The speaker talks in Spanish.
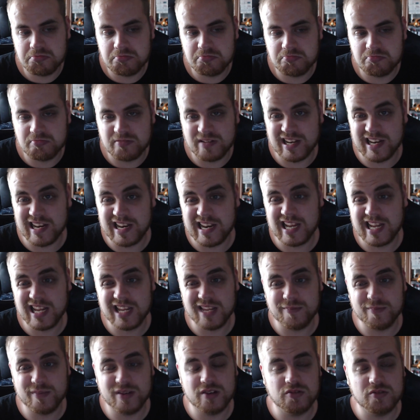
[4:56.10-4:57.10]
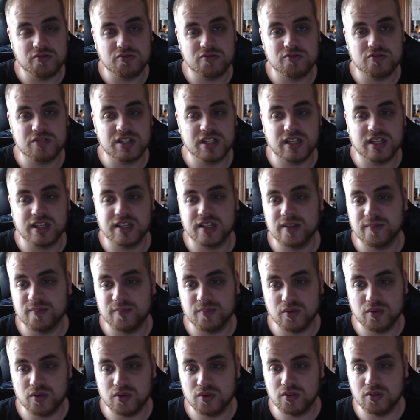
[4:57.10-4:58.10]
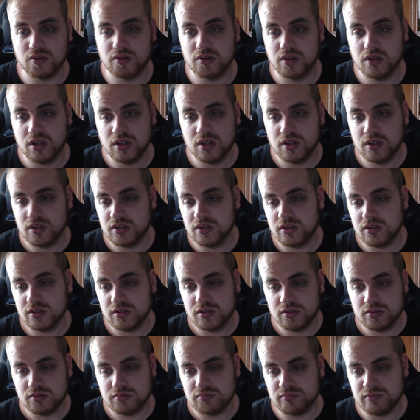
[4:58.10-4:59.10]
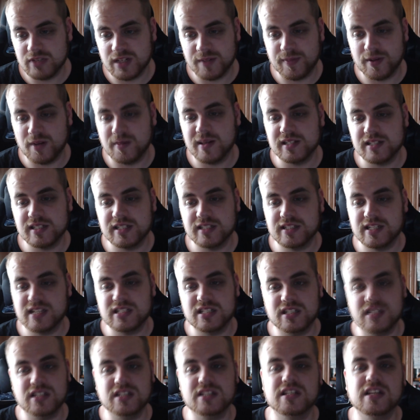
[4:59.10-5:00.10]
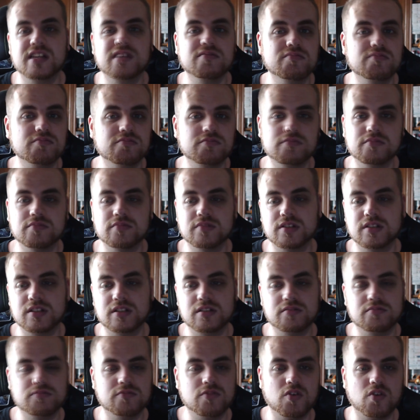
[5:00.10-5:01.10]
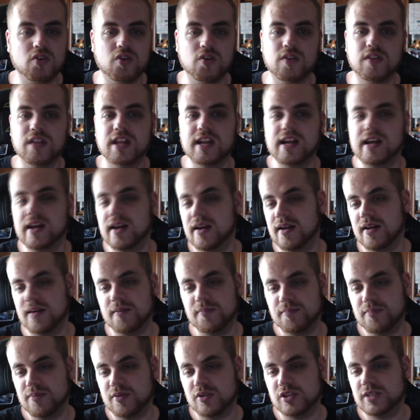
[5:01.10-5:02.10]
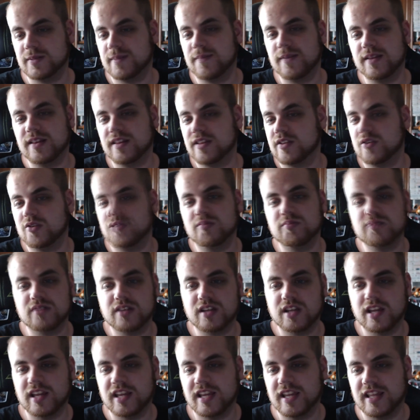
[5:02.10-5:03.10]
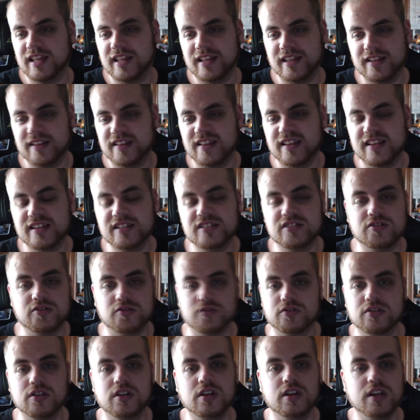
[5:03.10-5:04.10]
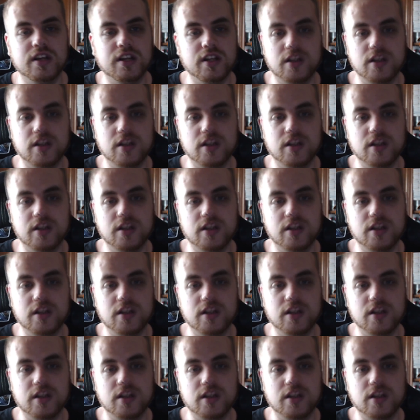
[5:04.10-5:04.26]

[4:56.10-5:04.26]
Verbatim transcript: Nada y menos, no sé, es que tampoco... Espero más de Star Citizen o de la próxima BlizzCon que de estos. Y la